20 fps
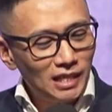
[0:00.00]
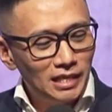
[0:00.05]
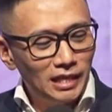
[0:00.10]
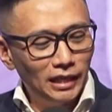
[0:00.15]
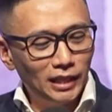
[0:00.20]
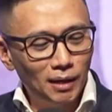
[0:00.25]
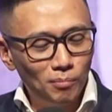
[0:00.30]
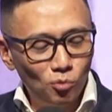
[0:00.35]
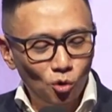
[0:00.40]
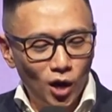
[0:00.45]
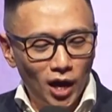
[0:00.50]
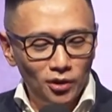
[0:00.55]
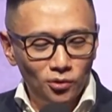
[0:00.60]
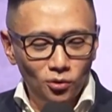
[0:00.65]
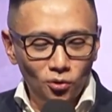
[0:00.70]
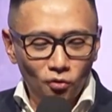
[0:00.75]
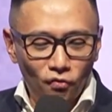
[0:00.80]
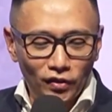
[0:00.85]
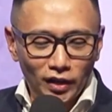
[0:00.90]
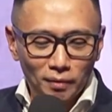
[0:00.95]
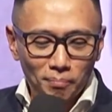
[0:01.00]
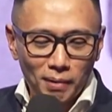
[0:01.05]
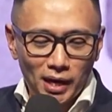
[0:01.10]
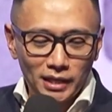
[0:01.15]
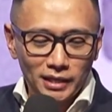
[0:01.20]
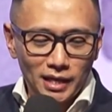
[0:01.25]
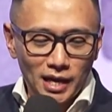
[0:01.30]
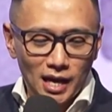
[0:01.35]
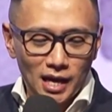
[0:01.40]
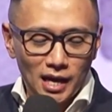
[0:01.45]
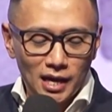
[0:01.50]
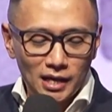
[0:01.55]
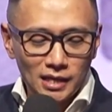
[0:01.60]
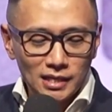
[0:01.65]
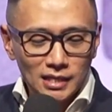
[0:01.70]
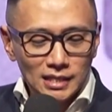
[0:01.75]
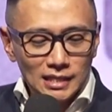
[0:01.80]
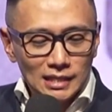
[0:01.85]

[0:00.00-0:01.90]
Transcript: Kita buka dulu firmannya